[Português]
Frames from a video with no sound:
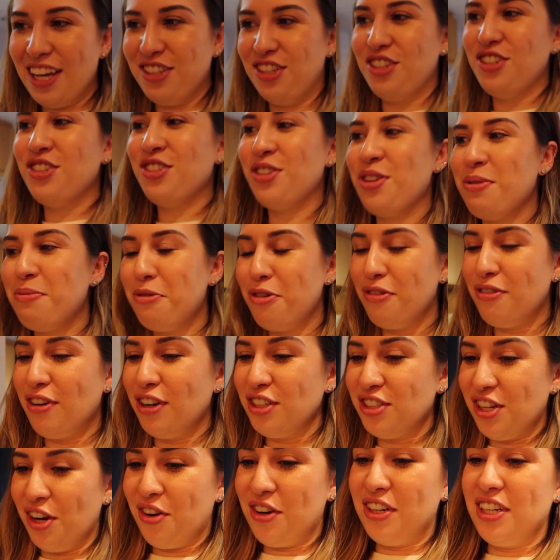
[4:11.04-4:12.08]
A gente tomou
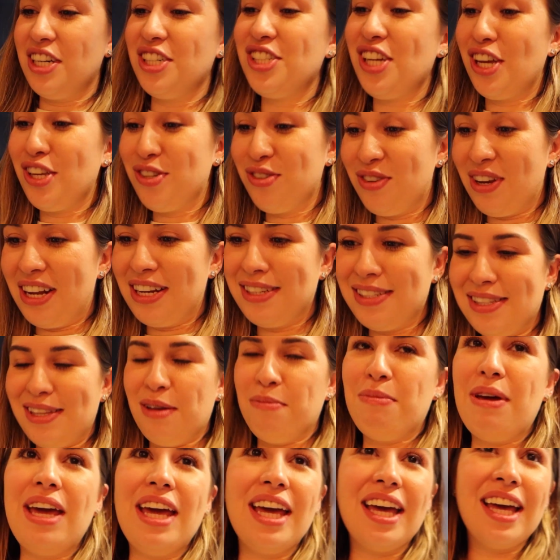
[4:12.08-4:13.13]
vodka com e eles
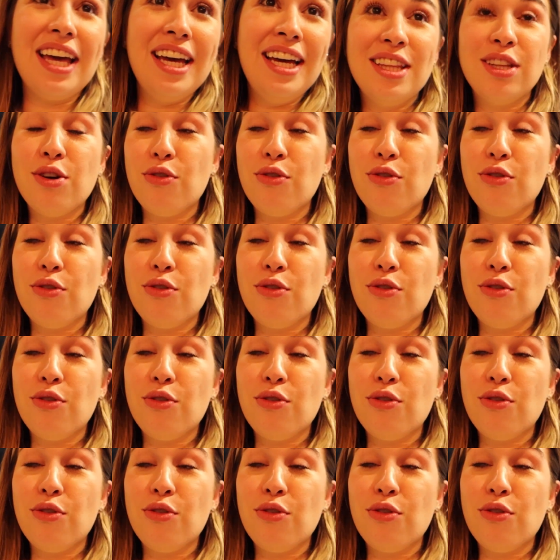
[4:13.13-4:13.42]
também.